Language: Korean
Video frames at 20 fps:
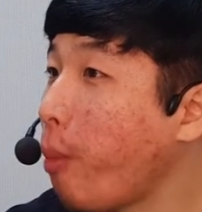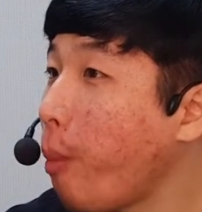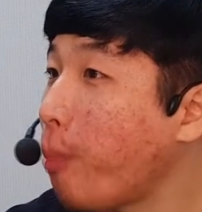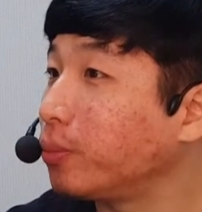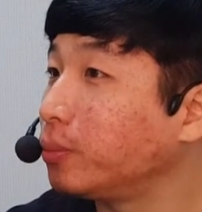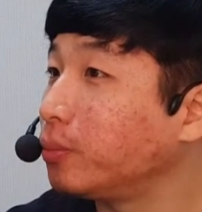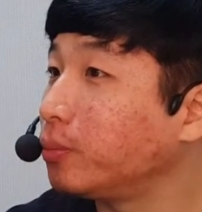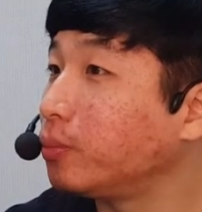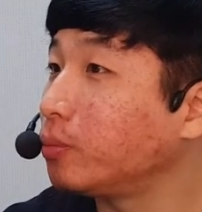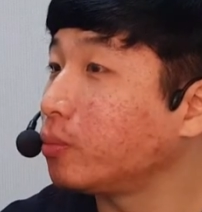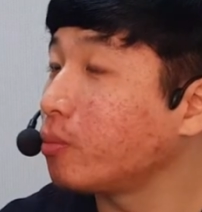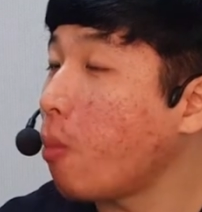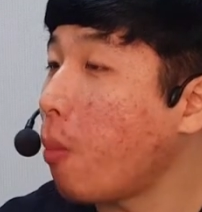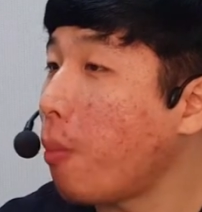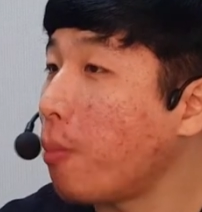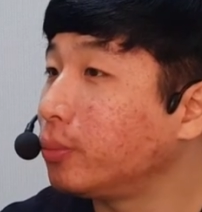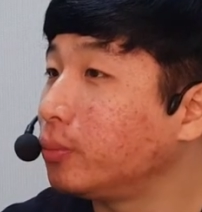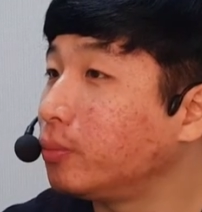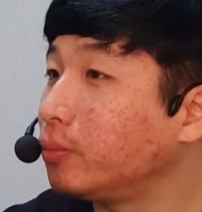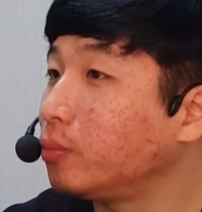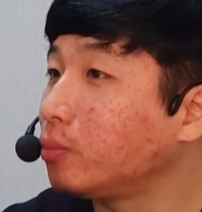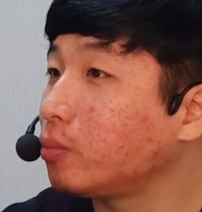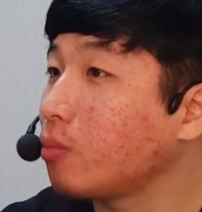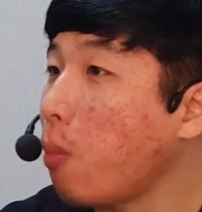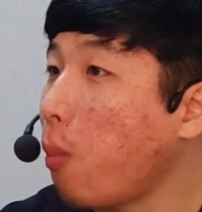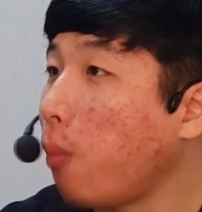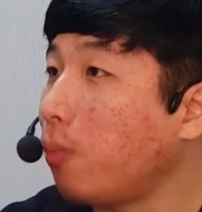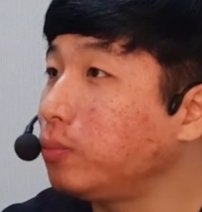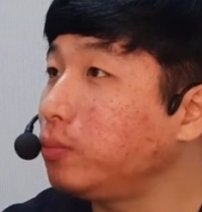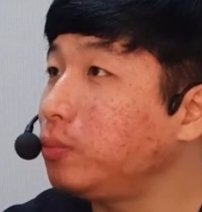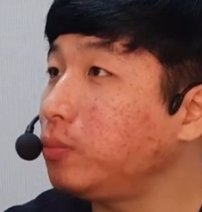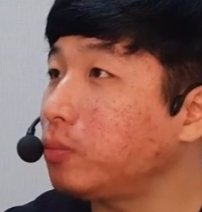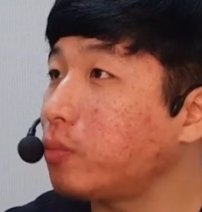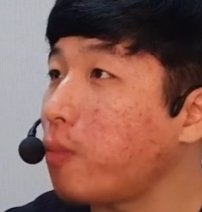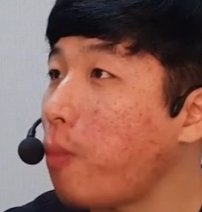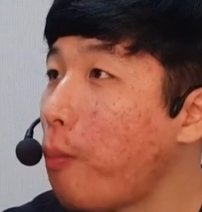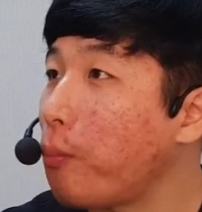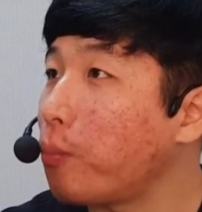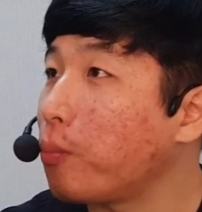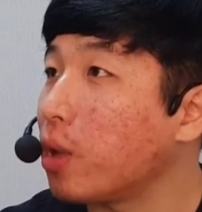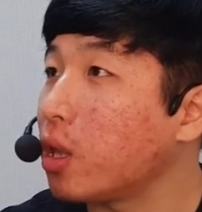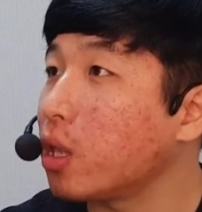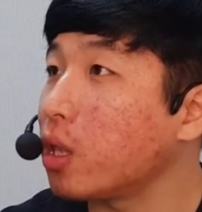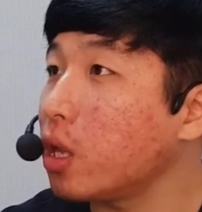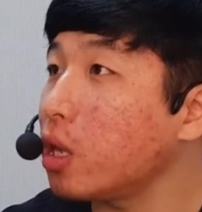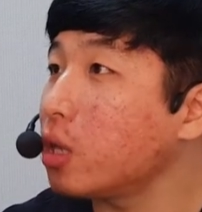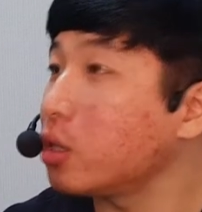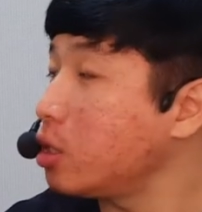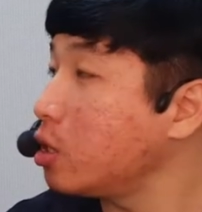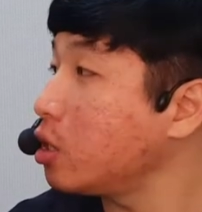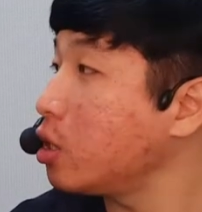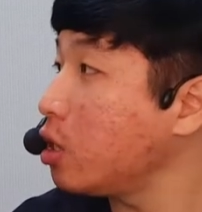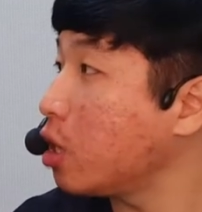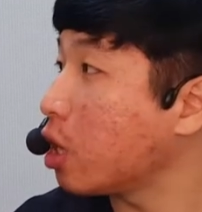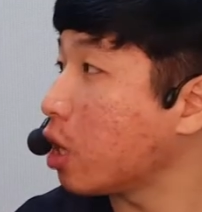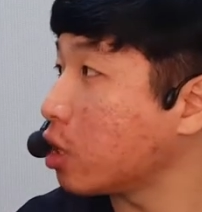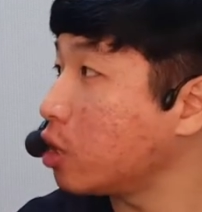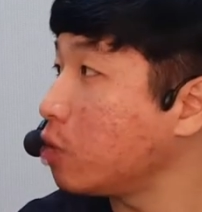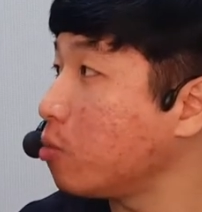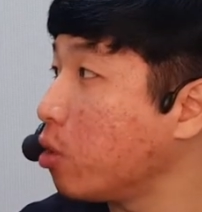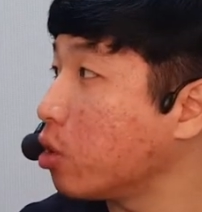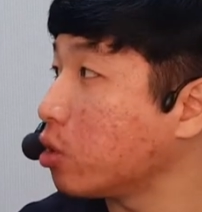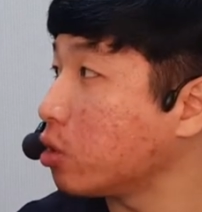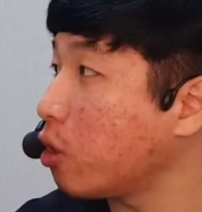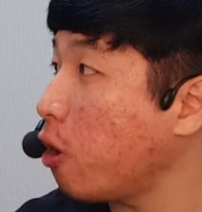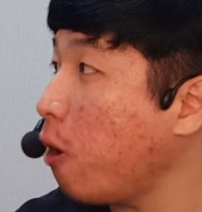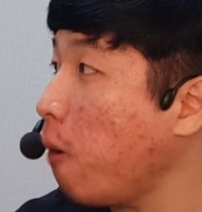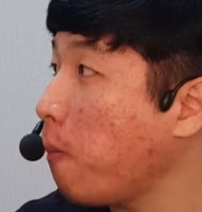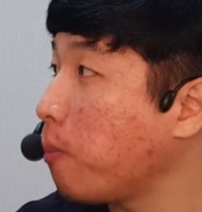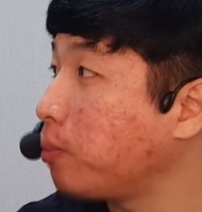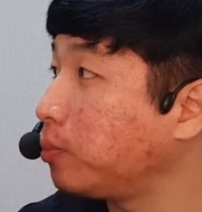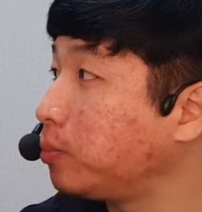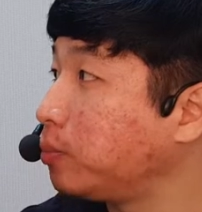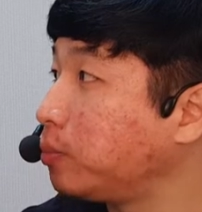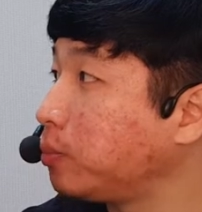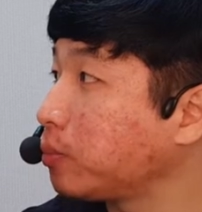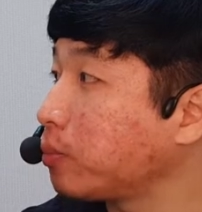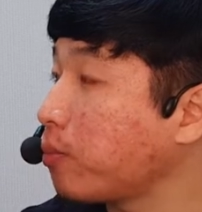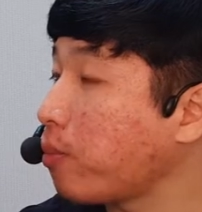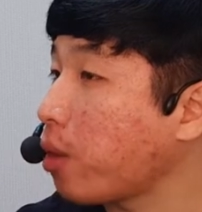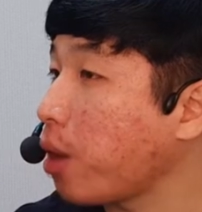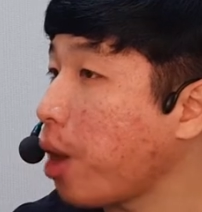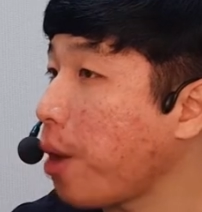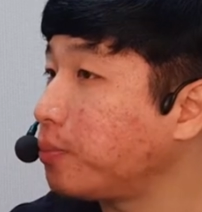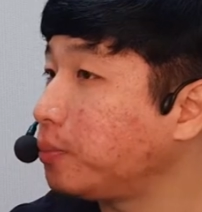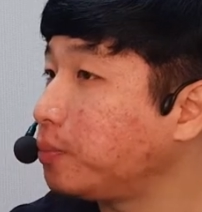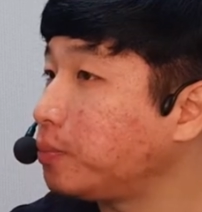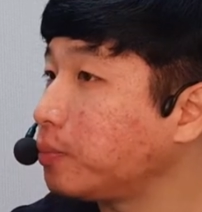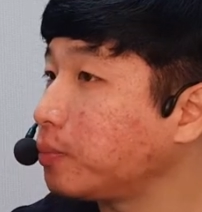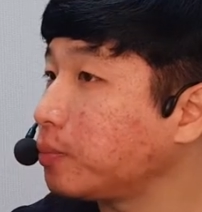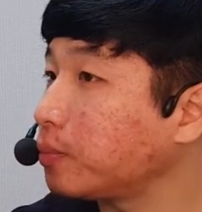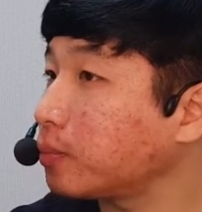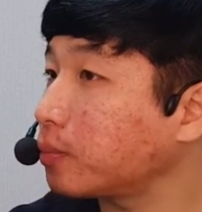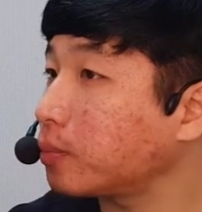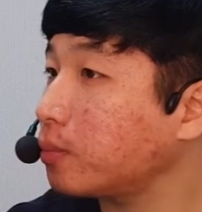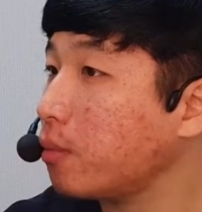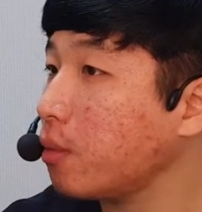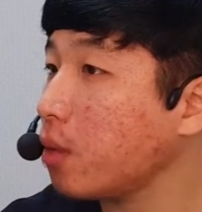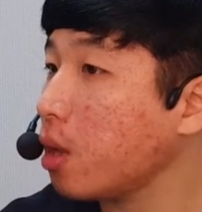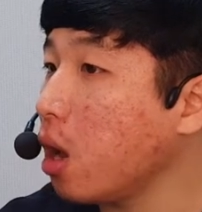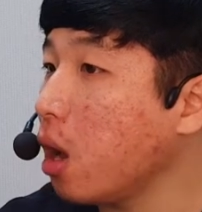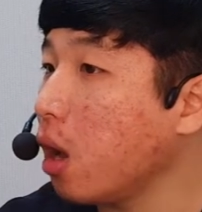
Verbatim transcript: 바나나 치킨 먹방 했어요. 음. 바나나랑 치킨이랑 같이 먹었어요? 아니요. 바나나 치킨이랑 있는데요.